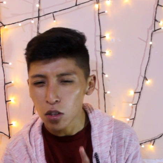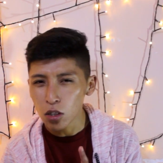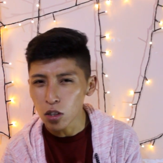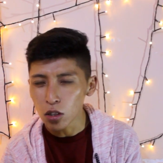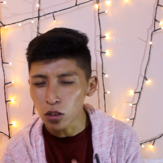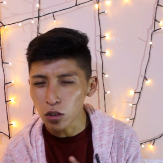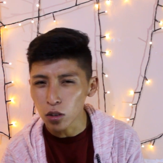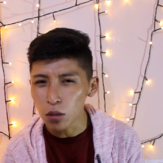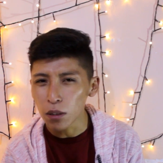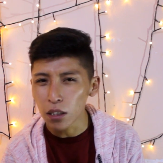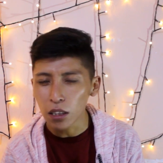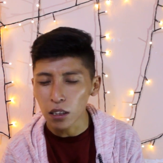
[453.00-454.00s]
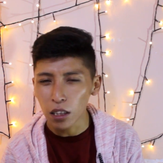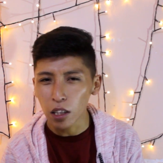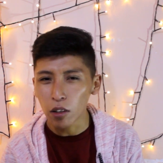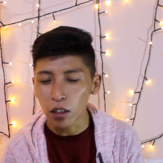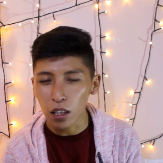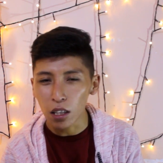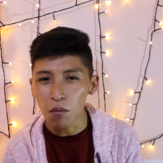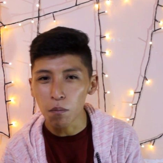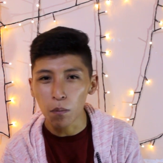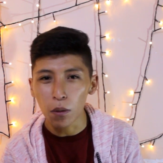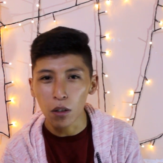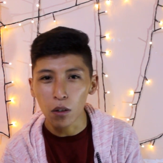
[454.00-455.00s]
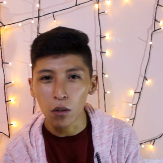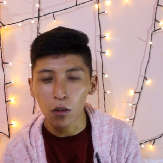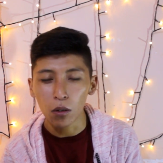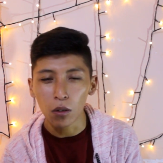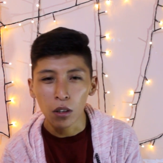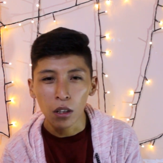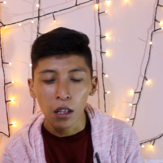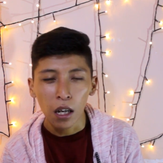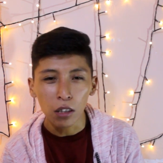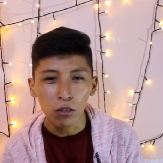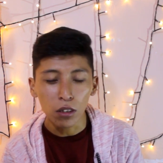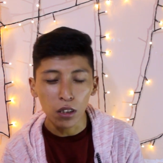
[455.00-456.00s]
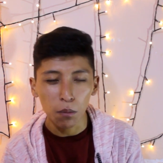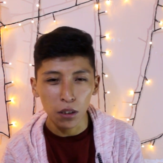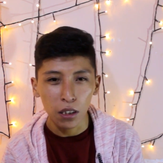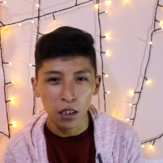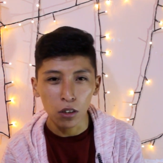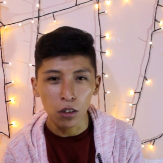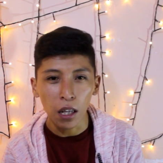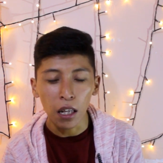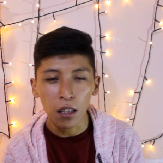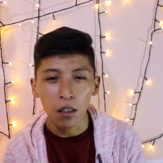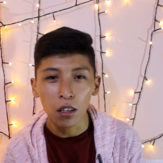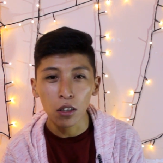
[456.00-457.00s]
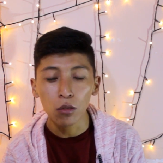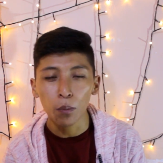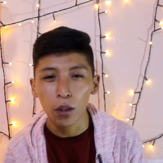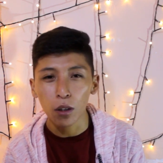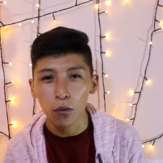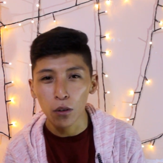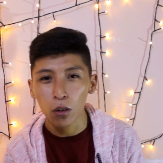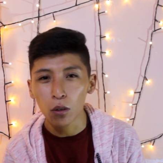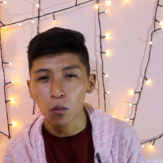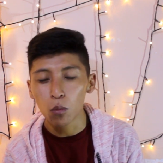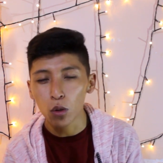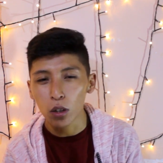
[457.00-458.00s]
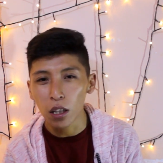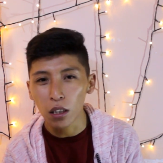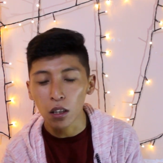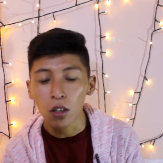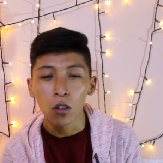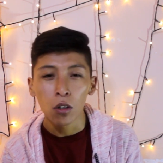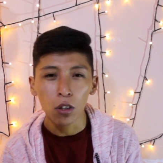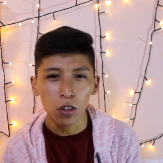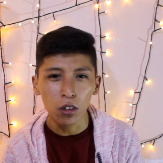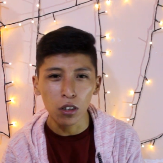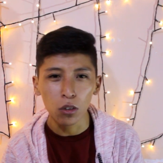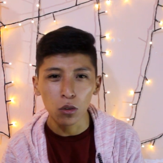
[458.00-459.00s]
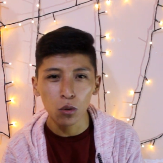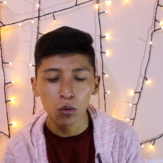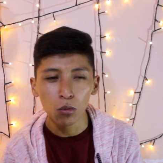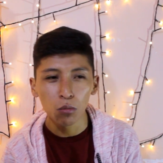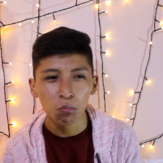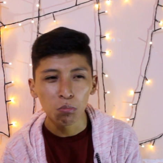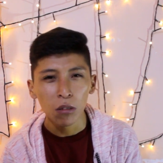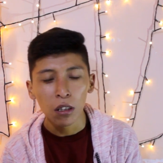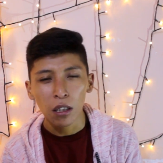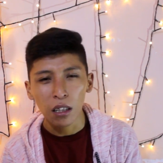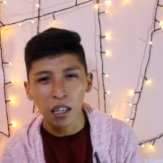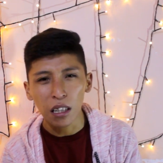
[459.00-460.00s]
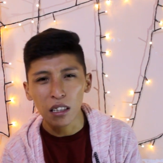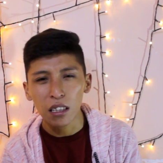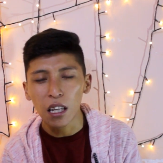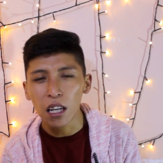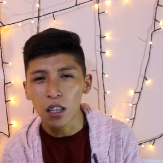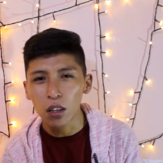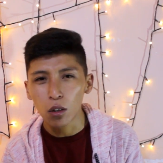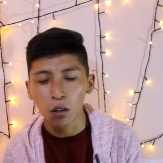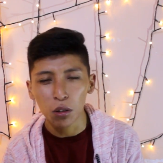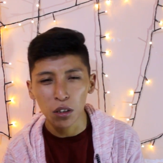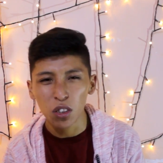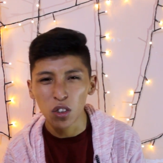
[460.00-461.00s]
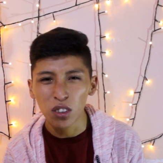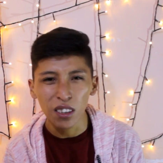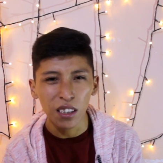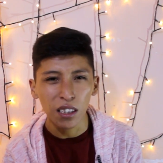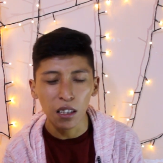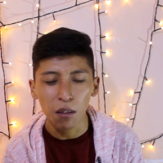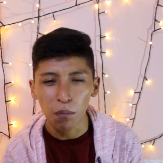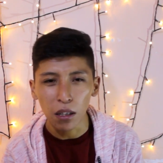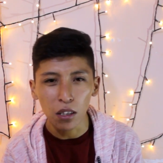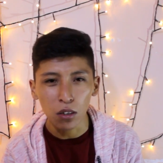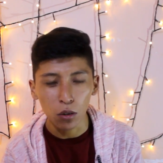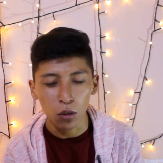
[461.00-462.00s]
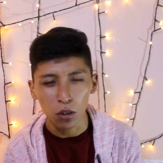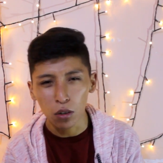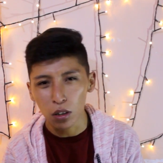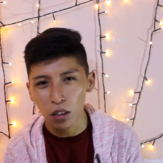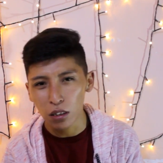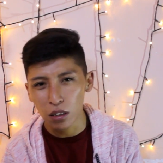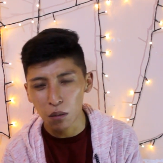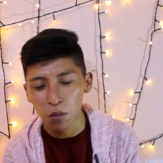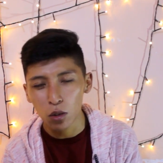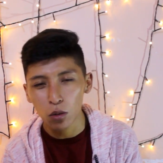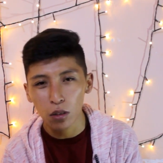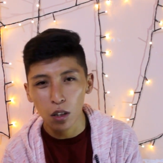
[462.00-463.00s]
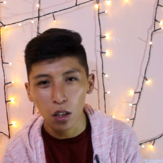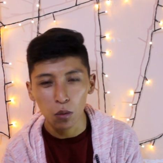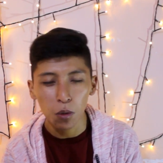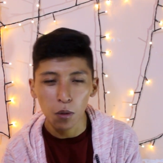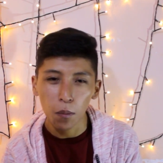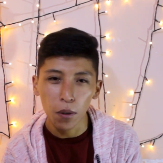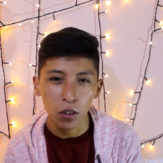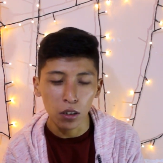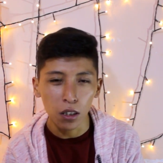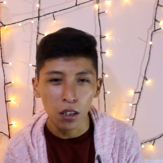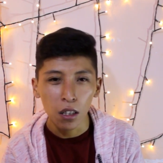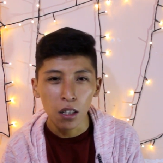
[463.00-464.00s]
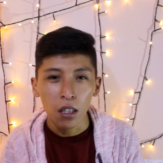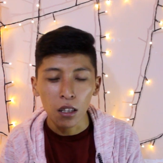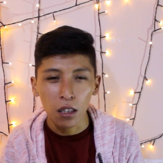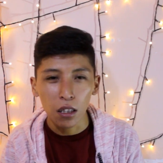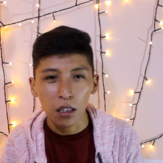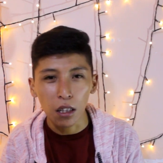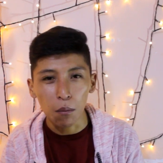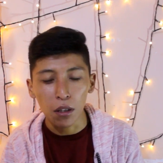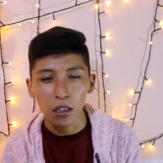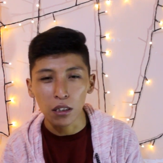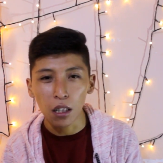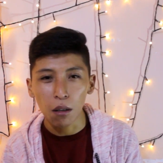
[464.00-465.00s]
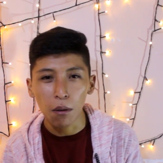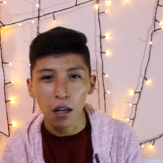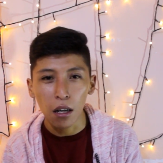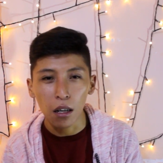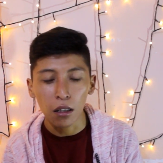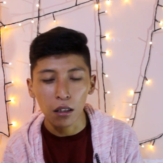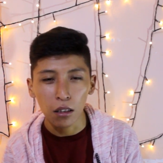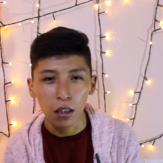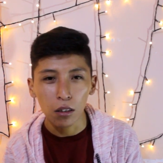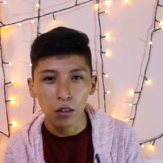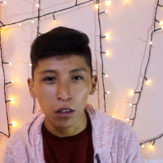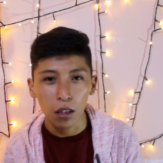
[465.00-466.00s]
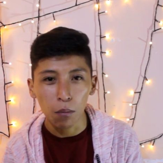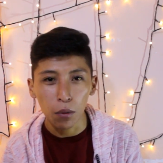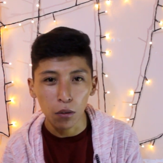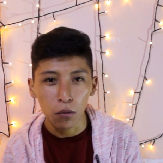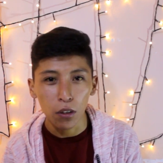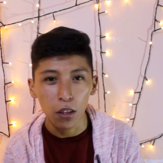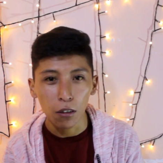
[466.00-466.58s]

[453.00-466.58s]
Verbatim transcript: no estoy bien enterado a quién, pero hace una representación, alguien es un pedófilo muy grande, creo que es un candidato o algo así, no sé de qué país, o creo que es de, de su mismo país, o sé, que también estaba dentro de la pedofilia.